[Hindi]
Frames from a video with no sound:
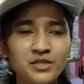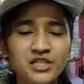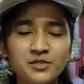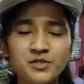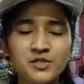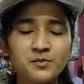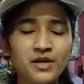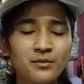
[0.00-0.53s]
बीच
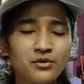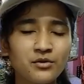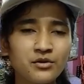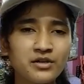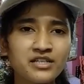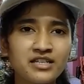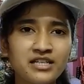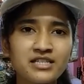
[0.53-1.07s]
बीच में हम
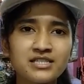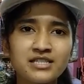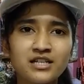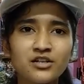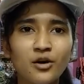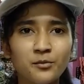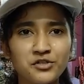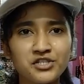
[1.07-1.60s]
लोग इनके
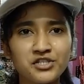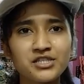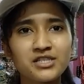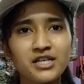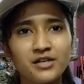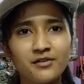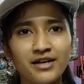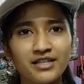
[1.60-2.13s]
स्किल कॉम्पिटिशन
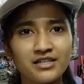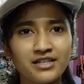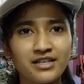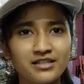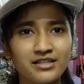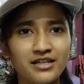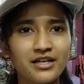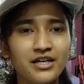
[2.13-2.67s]
करवाते
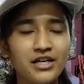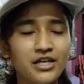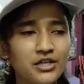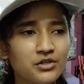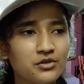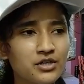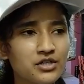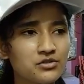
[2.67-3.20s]
रहते
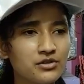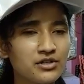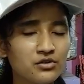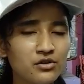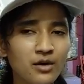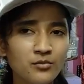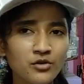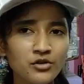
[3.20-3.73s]
हैं क्योंकि जो
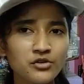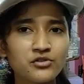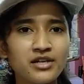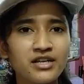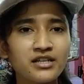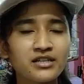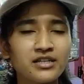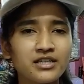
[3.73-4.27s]
इनको हम लोग
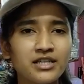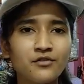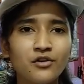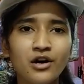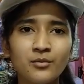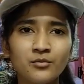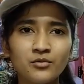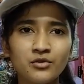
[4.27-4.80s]
ट्रेनिंग देते हैं
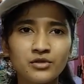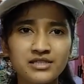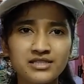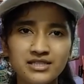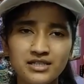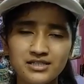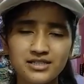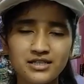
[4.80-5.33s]
वो हम लोग
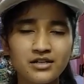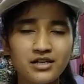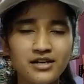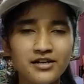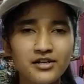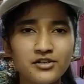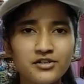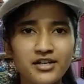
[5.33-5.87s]
स्किल से
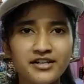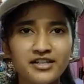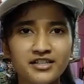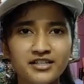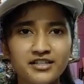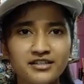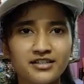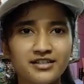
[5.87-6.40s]
रिलेटेड
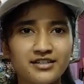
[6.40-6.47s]
ट्रेनिंग देते